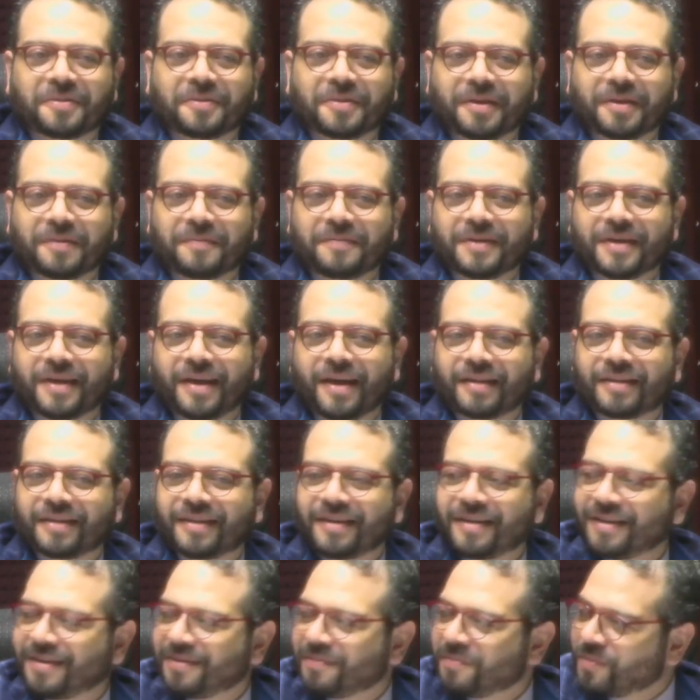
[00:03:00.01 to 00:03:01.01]

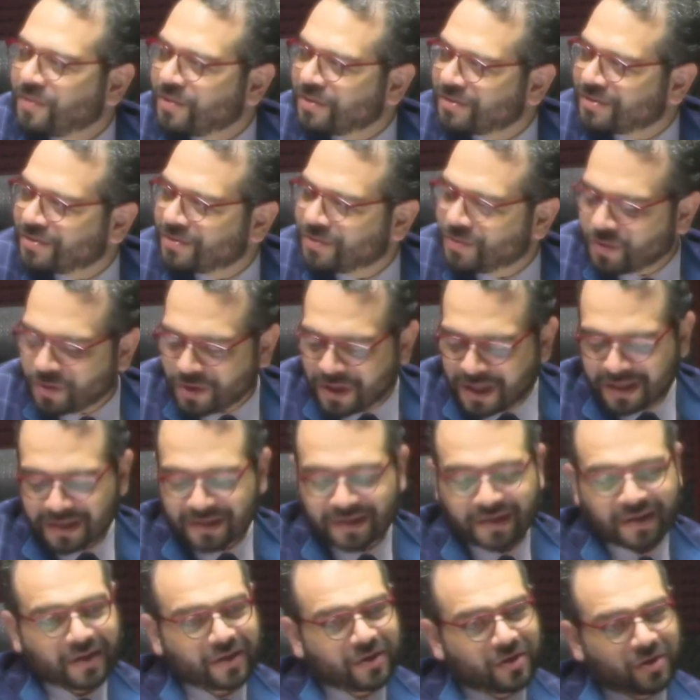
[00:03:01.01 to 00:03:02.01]
Todavía tenemos
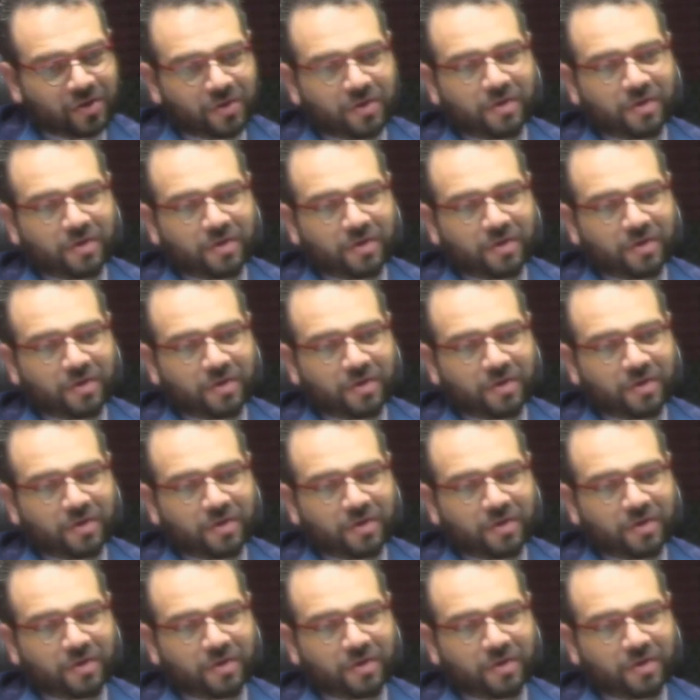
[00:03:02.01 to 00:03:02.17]
dudas.